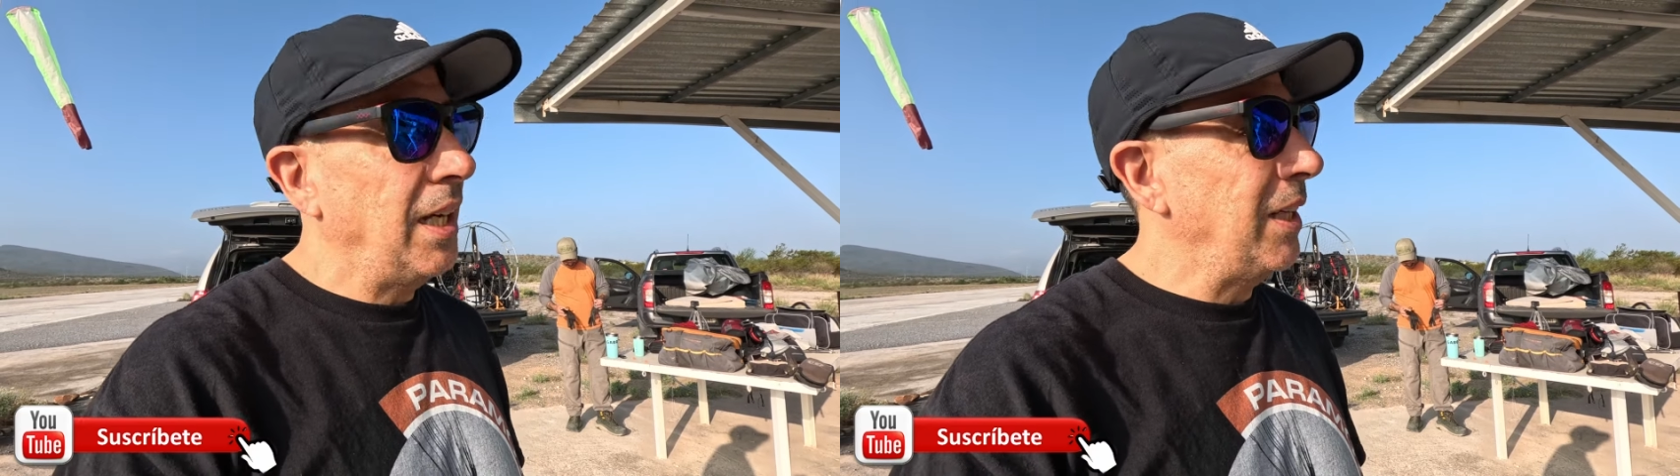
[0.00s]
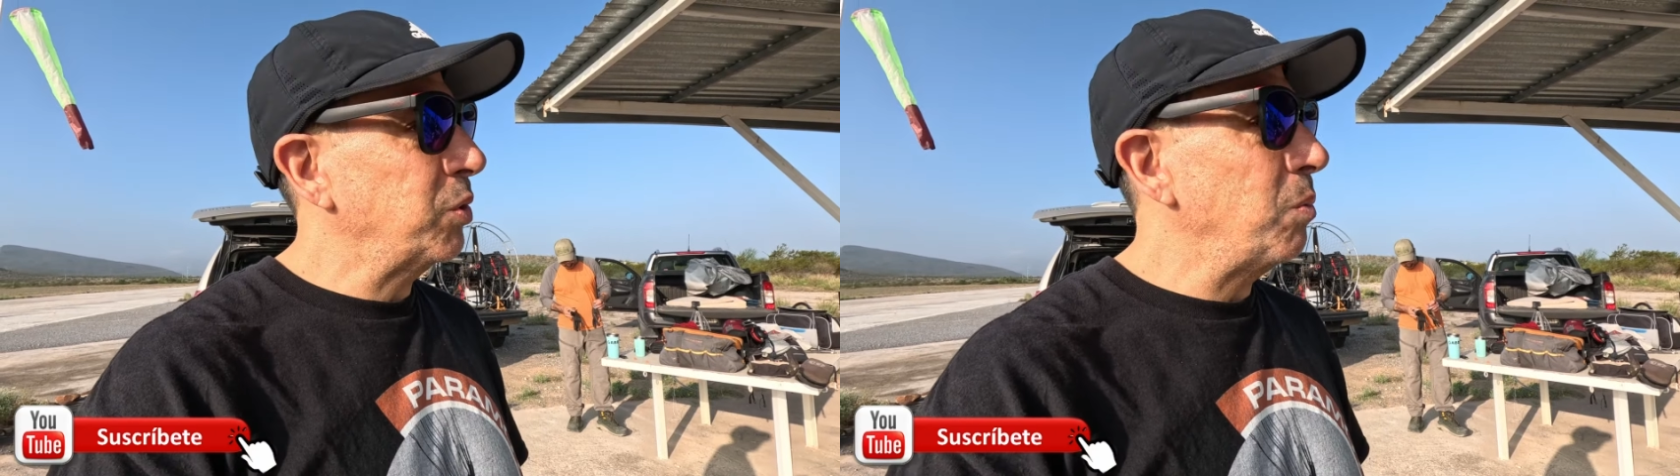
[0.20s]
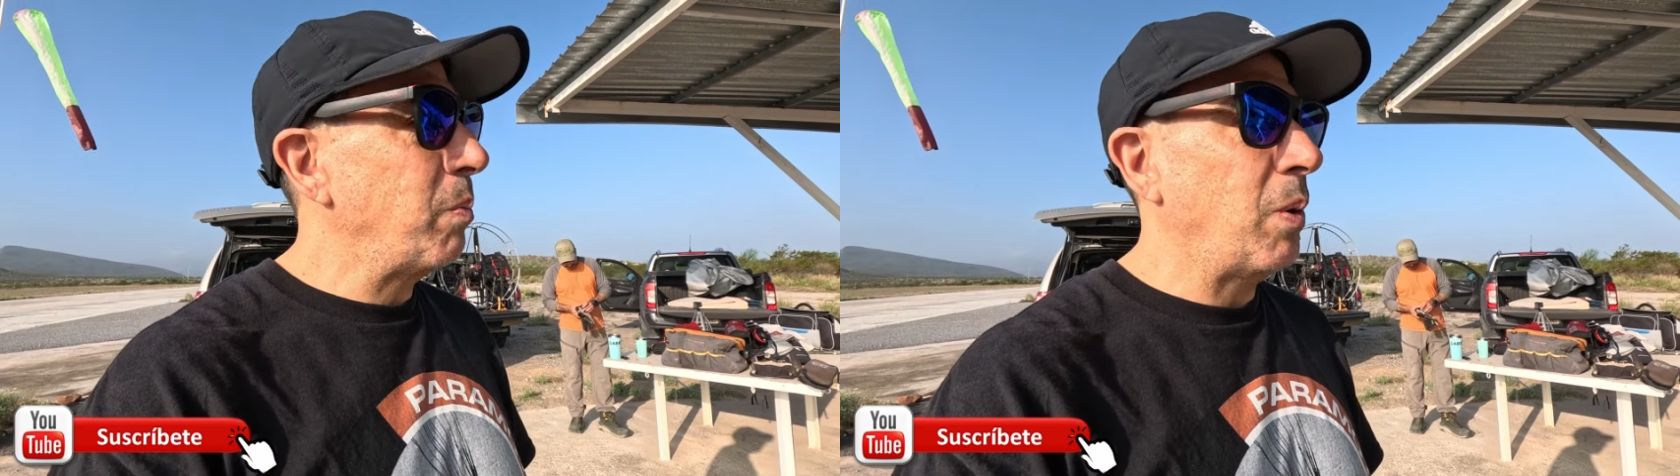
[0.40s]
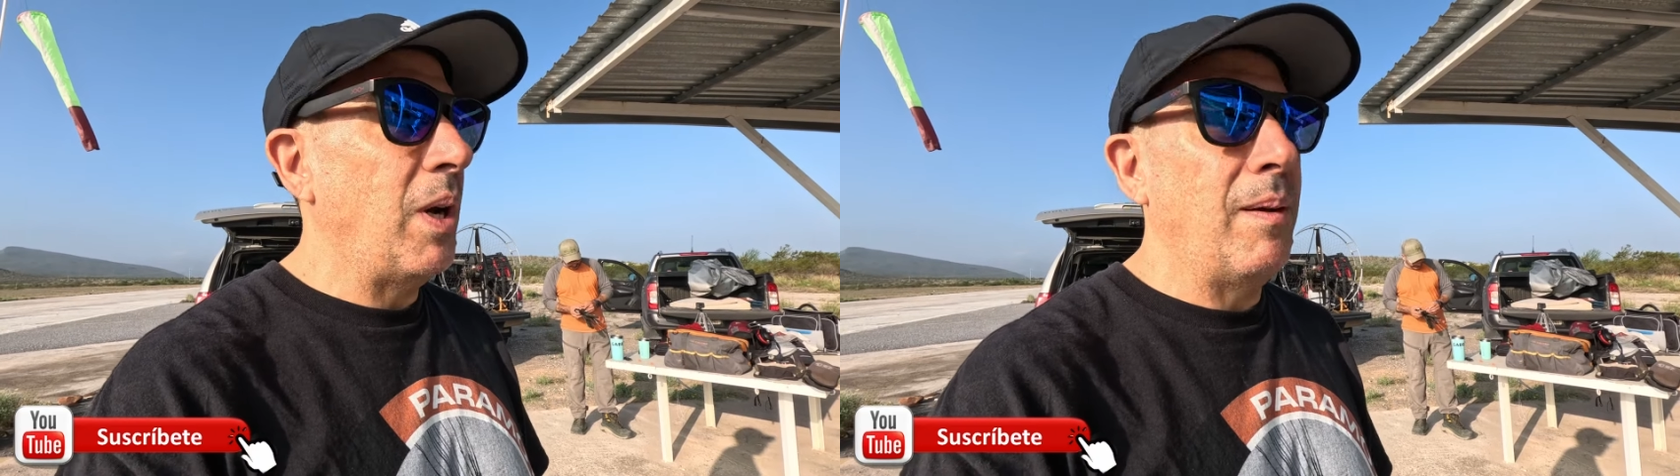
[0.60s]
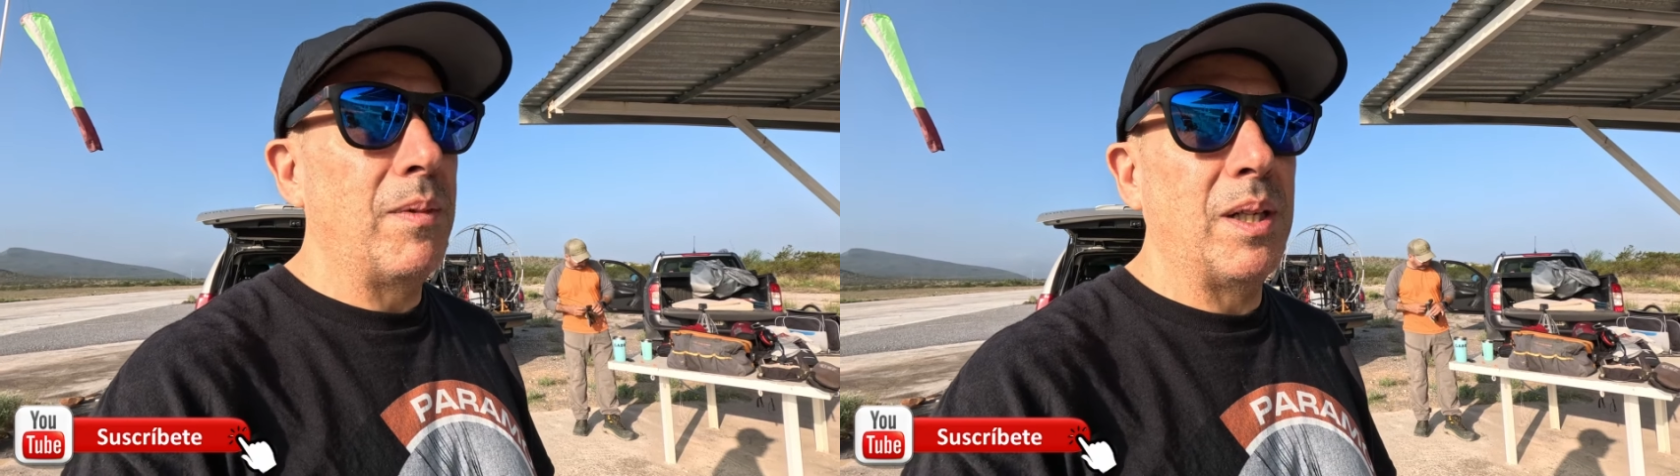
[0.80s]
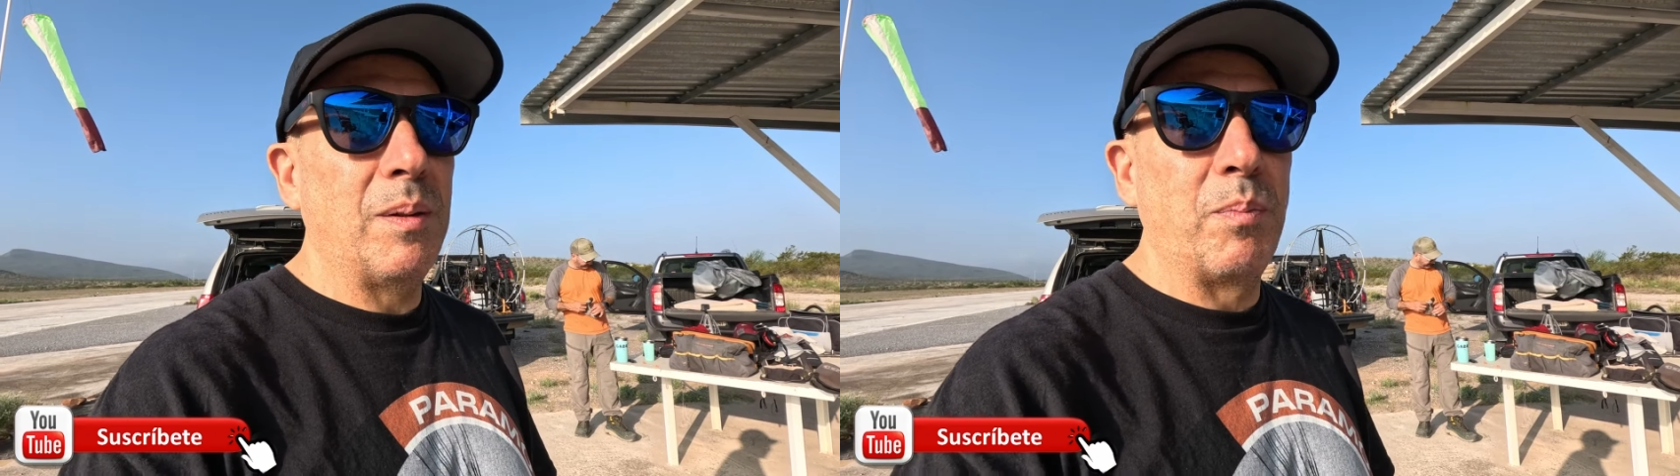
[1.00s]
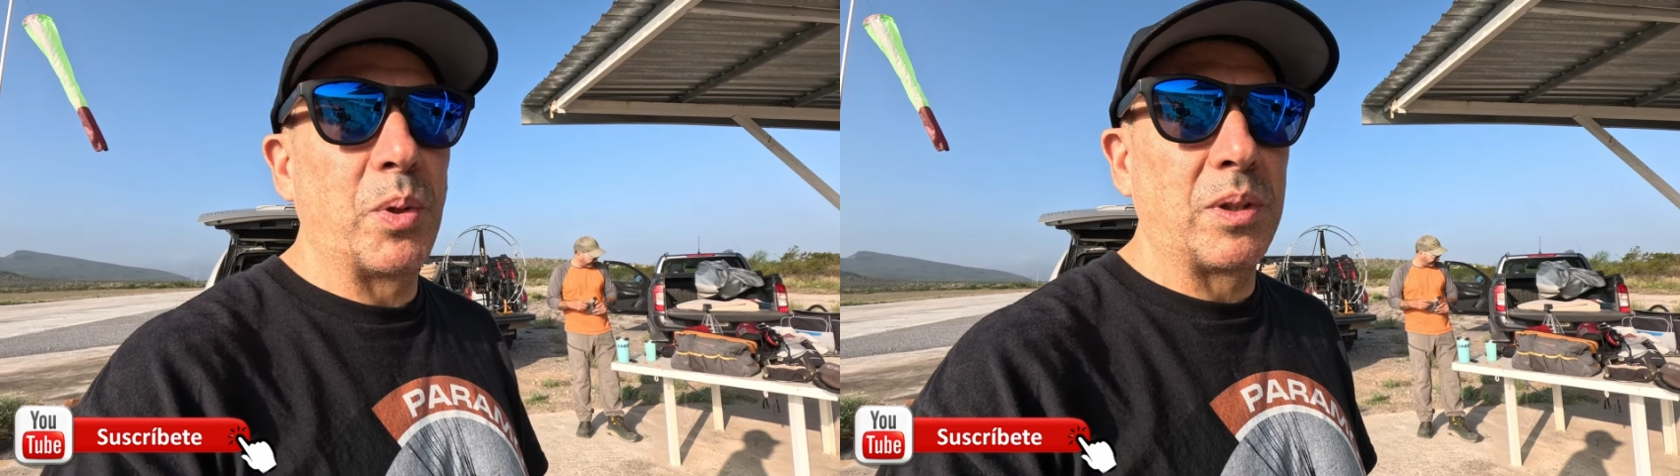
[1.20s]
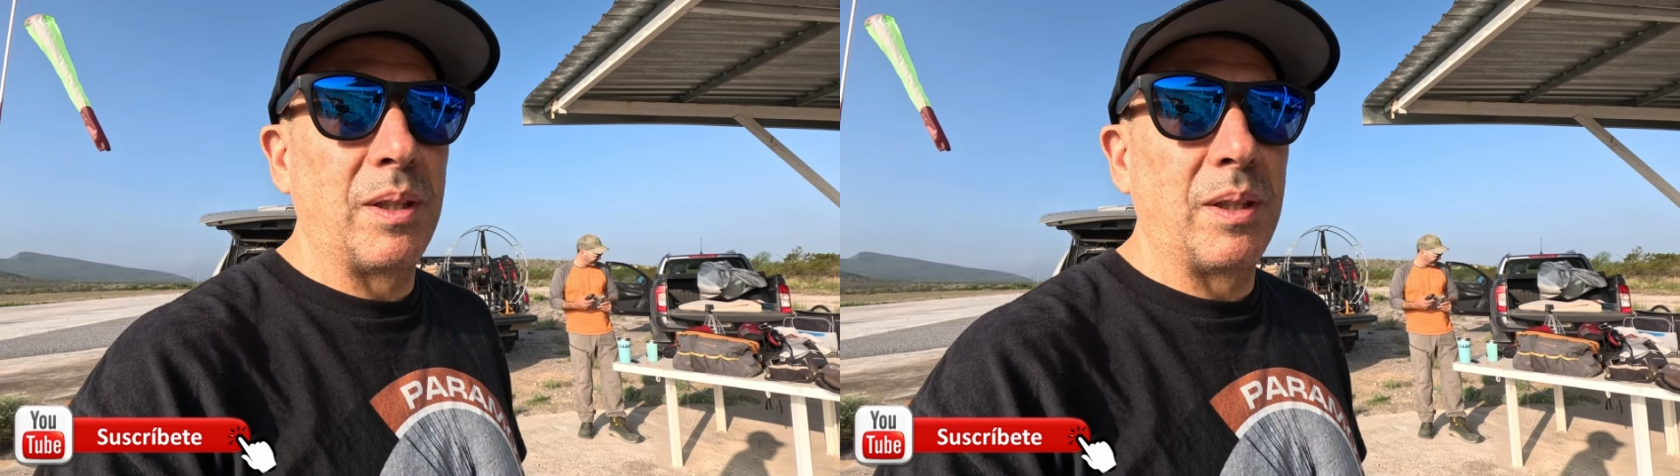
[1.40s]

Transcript: es un problema por